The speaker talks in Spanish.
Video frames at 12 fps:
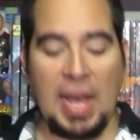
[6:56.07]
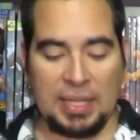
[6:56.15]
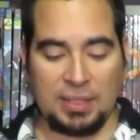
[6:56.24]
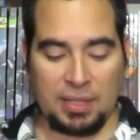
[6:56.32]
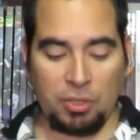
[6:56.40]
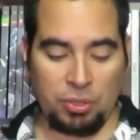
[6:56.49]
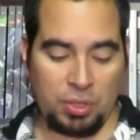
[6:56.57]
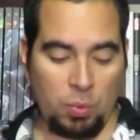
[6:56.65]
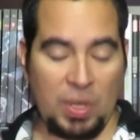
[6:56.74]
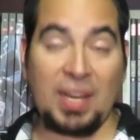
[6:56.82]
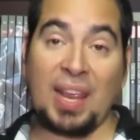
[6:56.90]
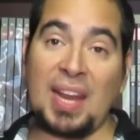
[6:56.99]
antes de
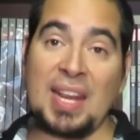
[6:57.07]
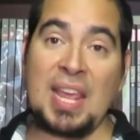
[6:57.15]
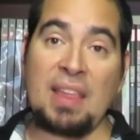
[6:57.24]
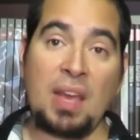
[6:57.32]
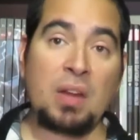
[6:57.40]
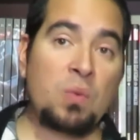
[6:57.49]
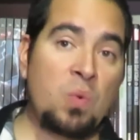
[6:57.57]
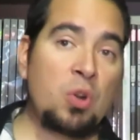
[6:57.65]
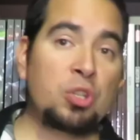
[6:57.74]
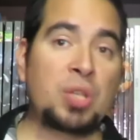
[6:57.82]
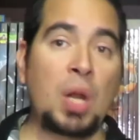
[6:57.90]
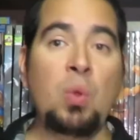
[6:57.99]
continuar quería dar
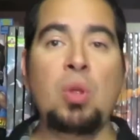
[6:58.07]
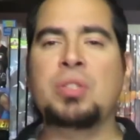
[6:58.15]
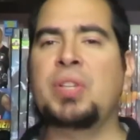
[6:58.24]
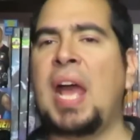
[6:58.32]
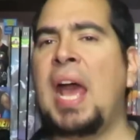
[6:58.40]
unos saludos